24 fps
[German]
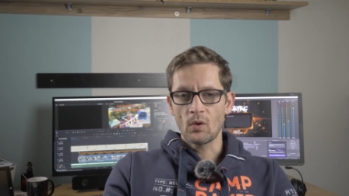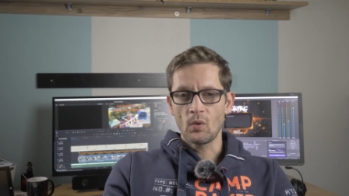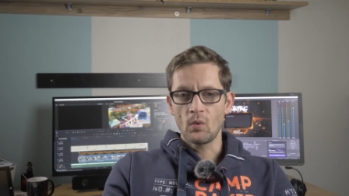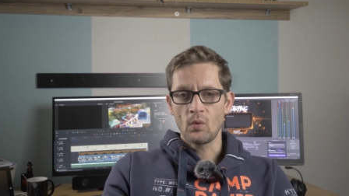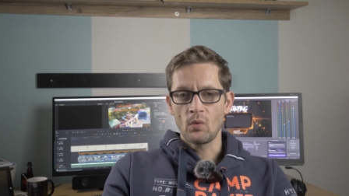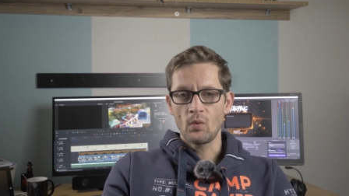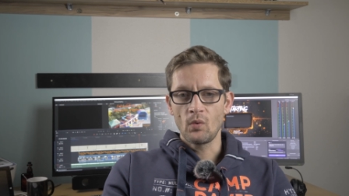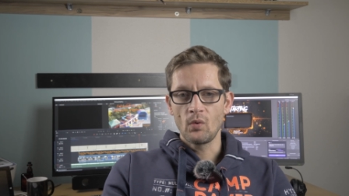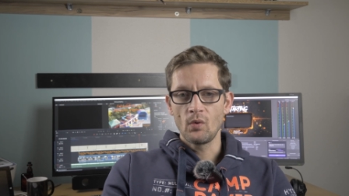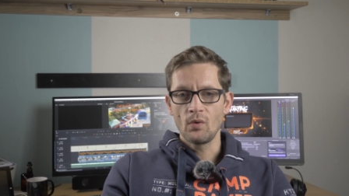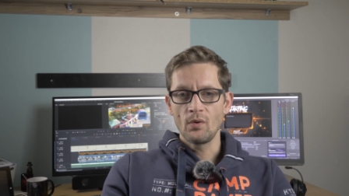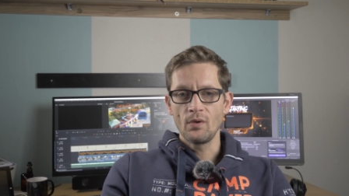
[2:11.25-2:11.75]

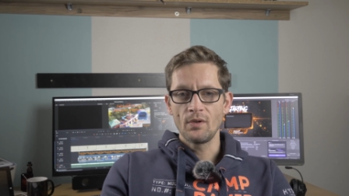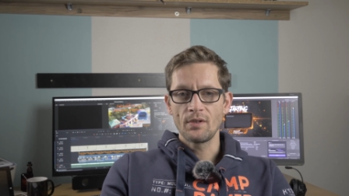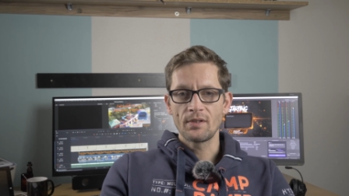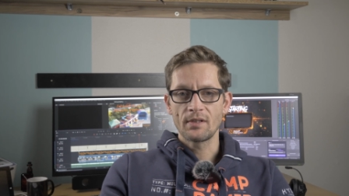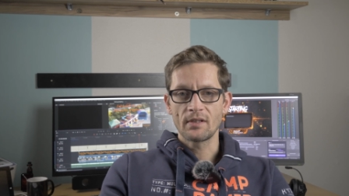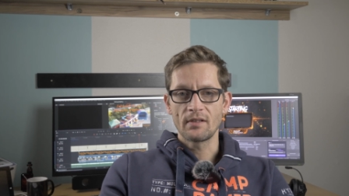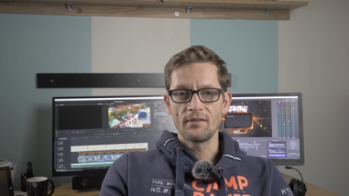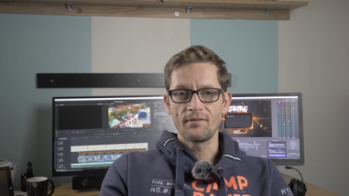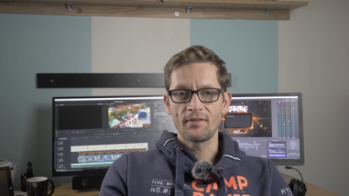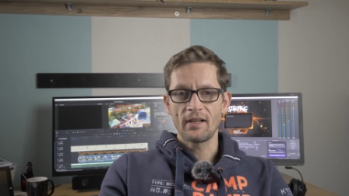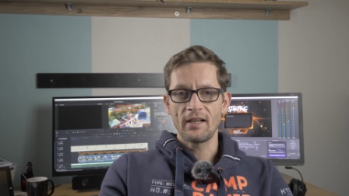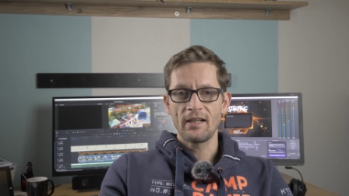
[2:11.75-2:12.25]

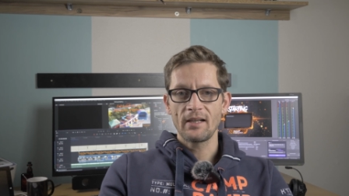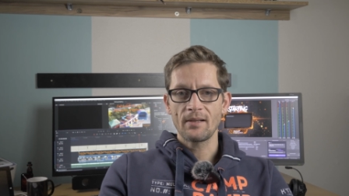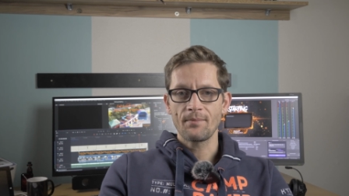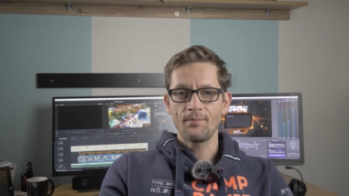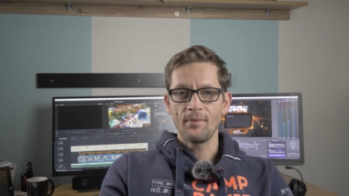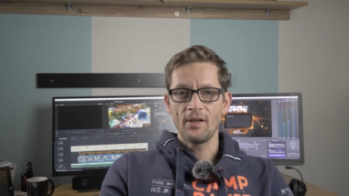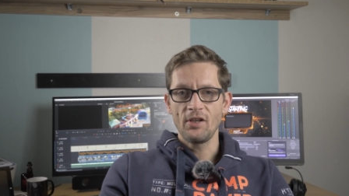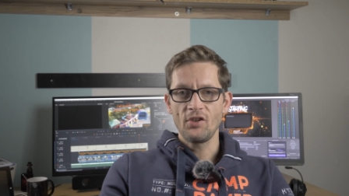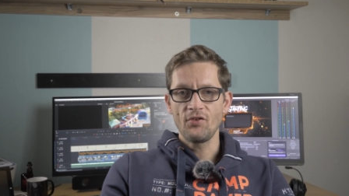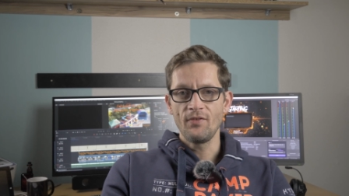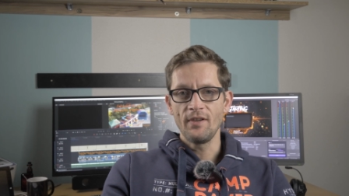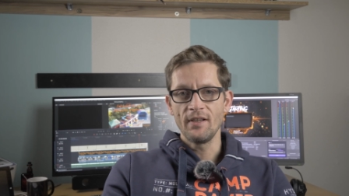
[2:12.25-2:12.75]
und gefragt,
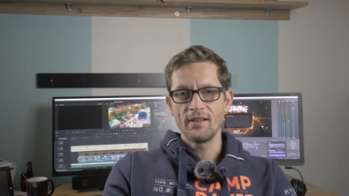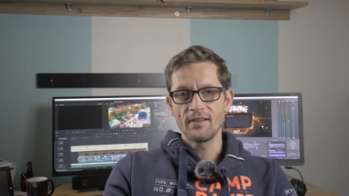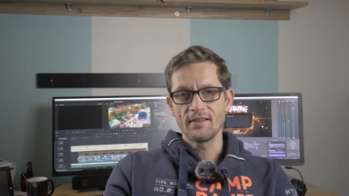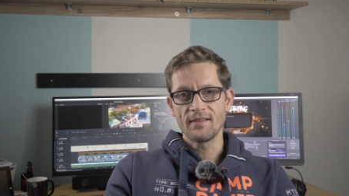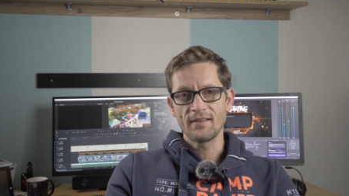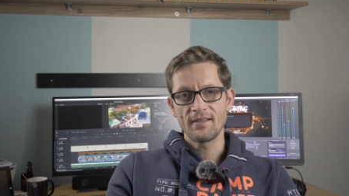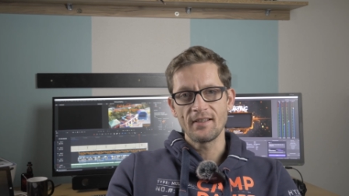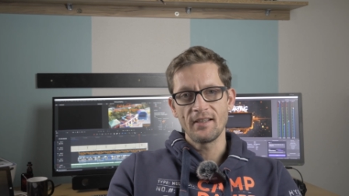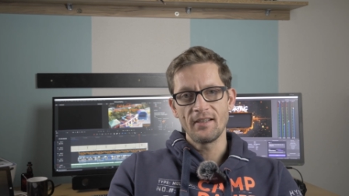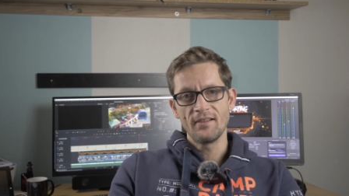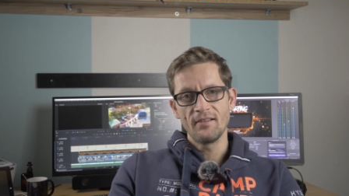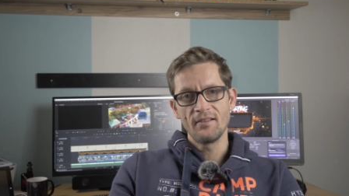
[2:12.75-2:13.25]
Mensch, wie ist
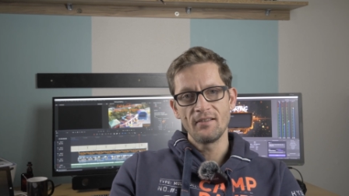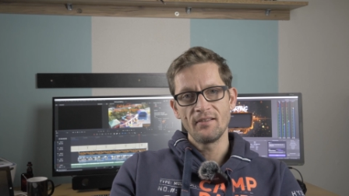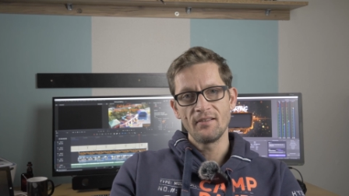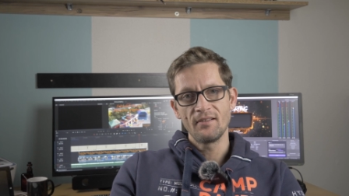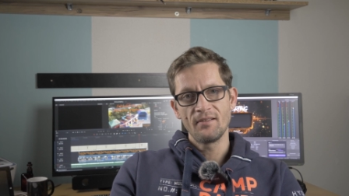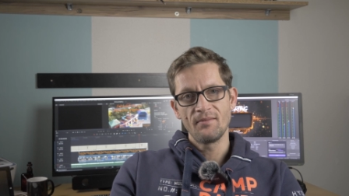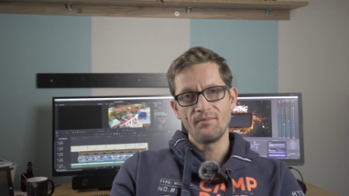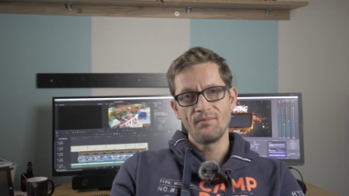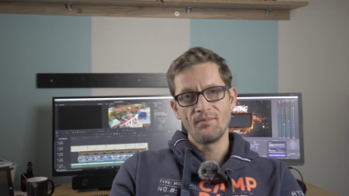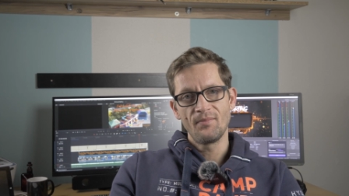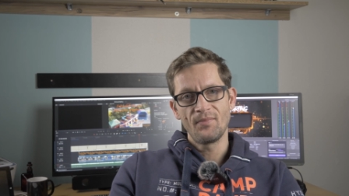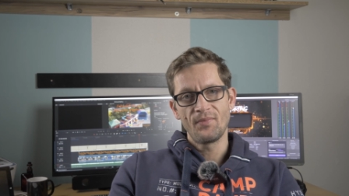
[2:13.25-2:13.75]
es denn
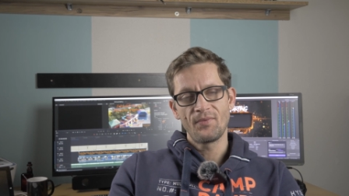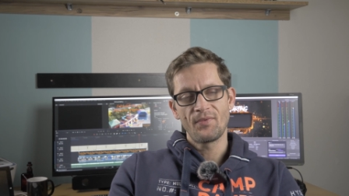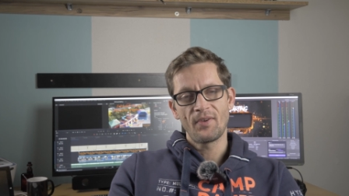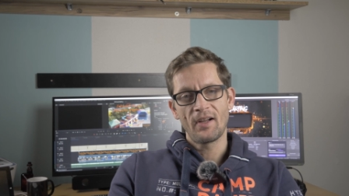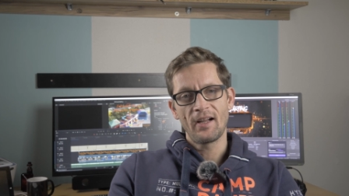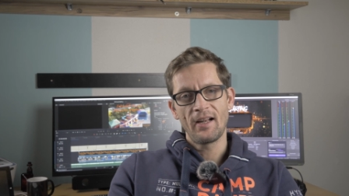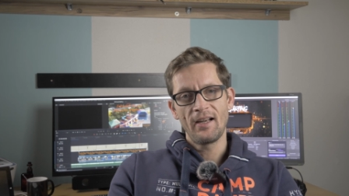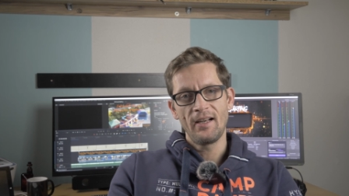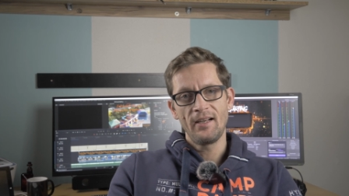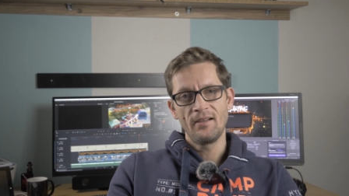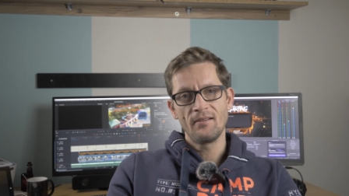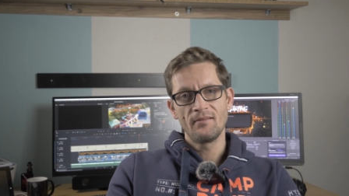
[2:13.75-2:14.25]
im
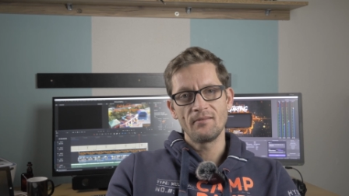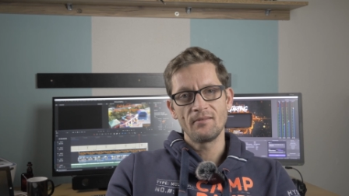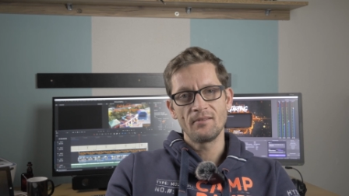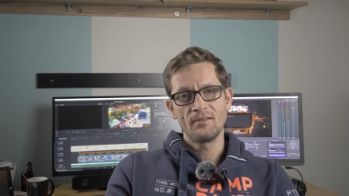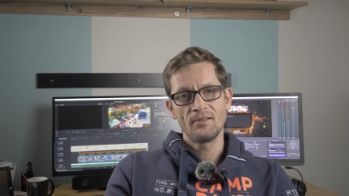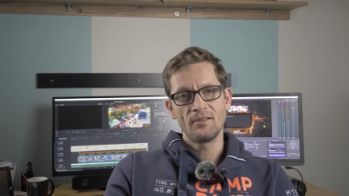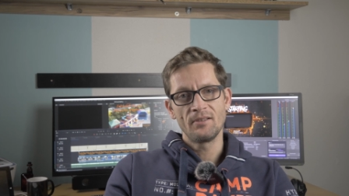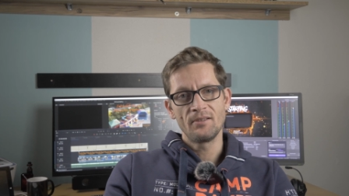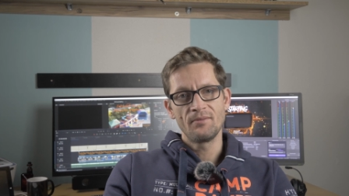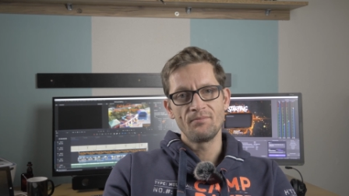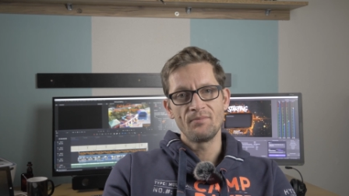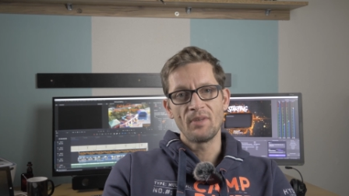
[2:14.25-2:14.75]
Fall,
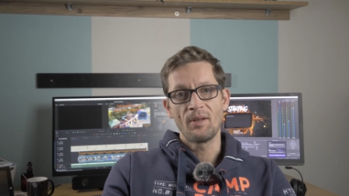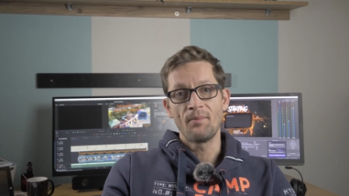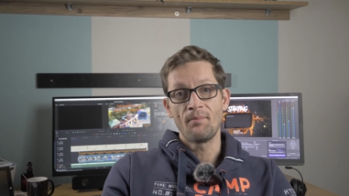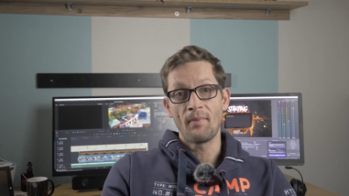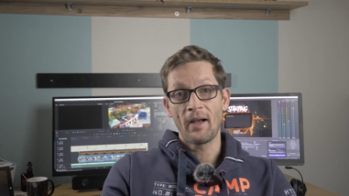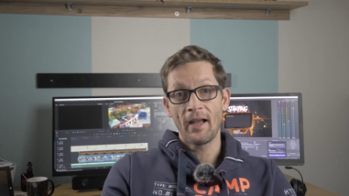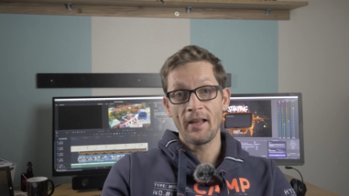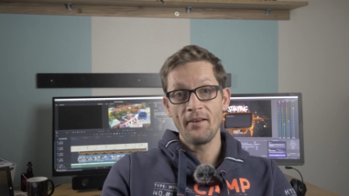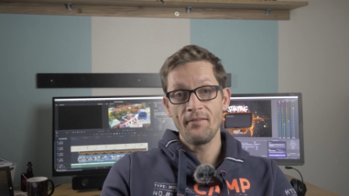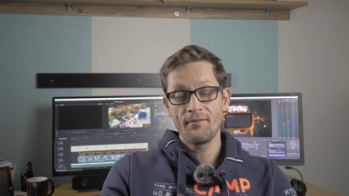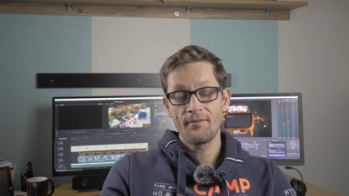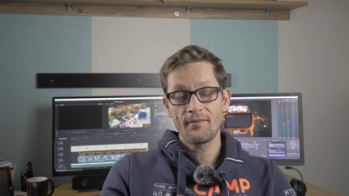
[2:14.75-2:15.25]
ähm, in
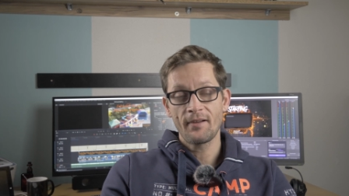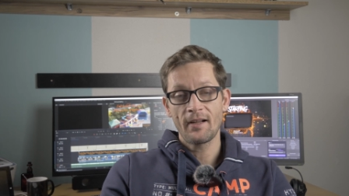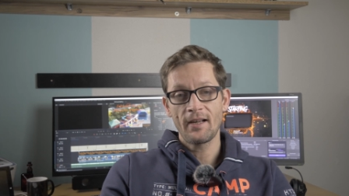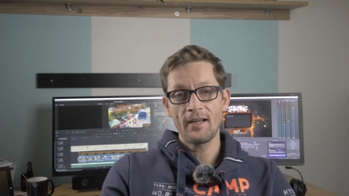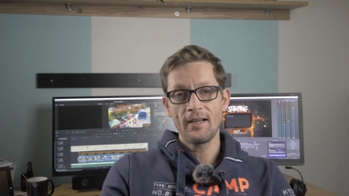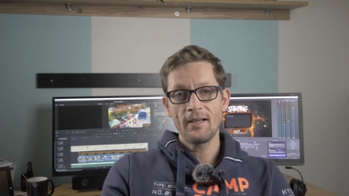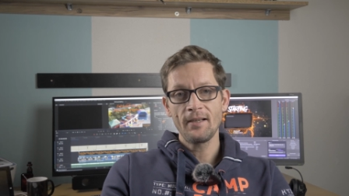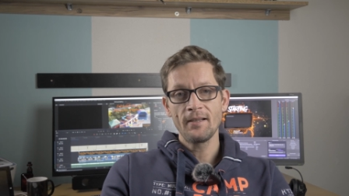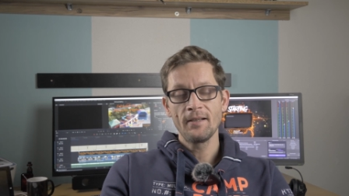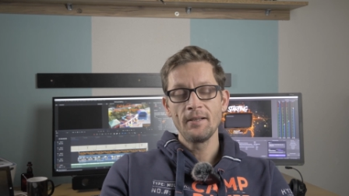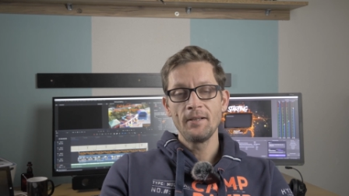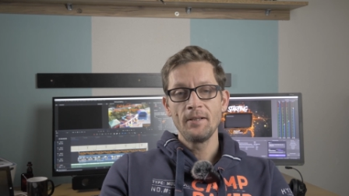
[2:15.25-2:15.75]
meinem
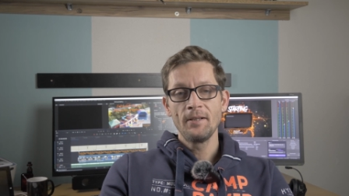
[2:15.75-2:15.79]
Fall